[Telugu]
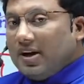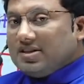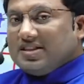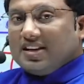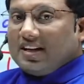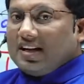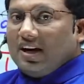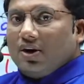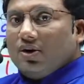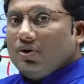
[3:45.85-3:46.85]
బేసి
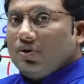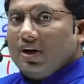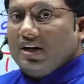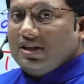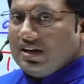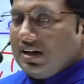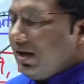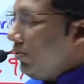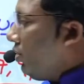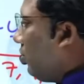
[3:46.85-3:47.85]
సంఖ్యల్లో యూనిట్
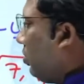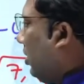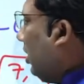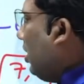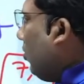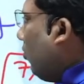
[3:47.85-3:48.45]
డిజిట్ ఏముంటుంది